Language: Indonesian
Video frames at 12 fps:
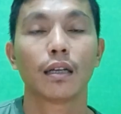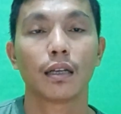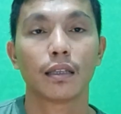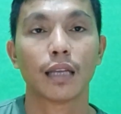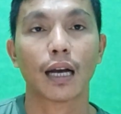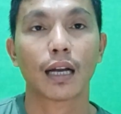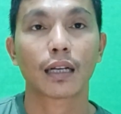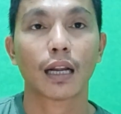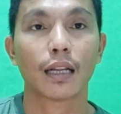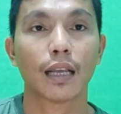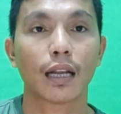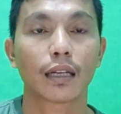jangan
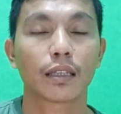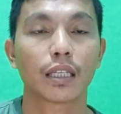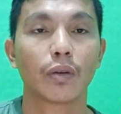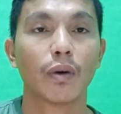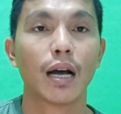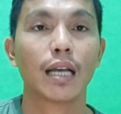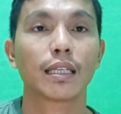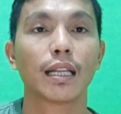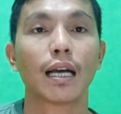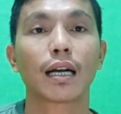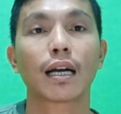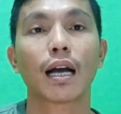kalian kecewa
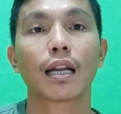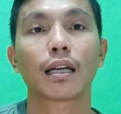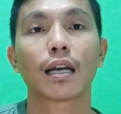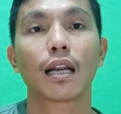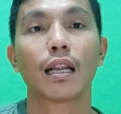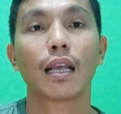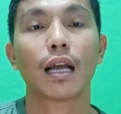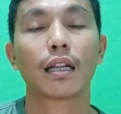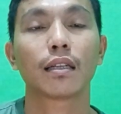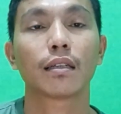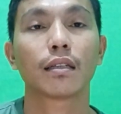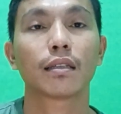silakan kalian
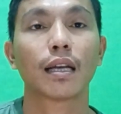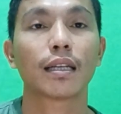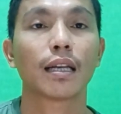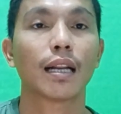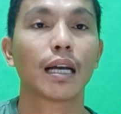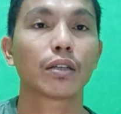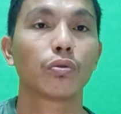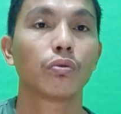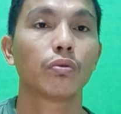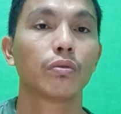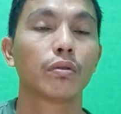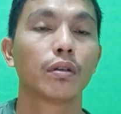tanya
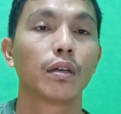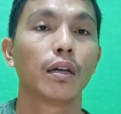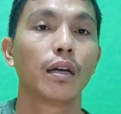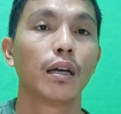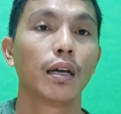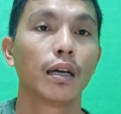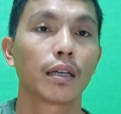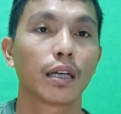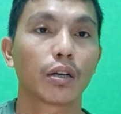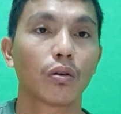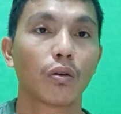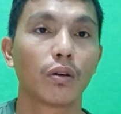langsung
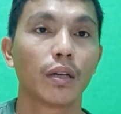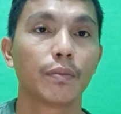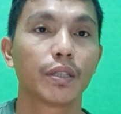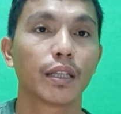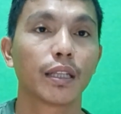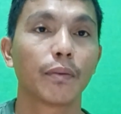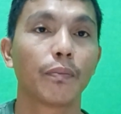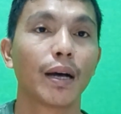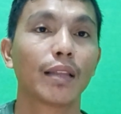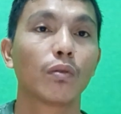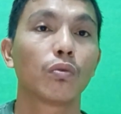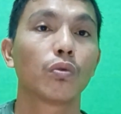ke Kodim
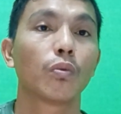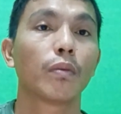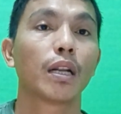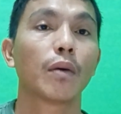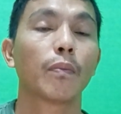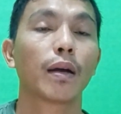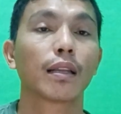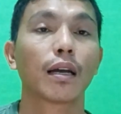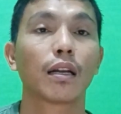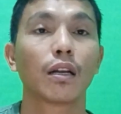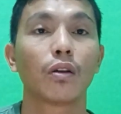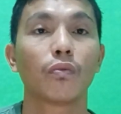setempat untuk
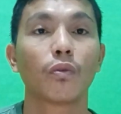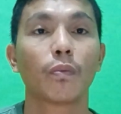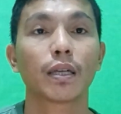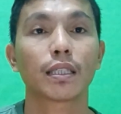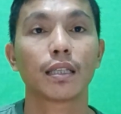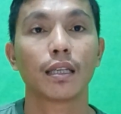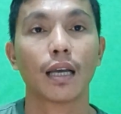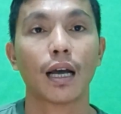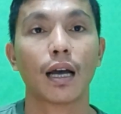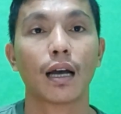mendapatkan info pastinya.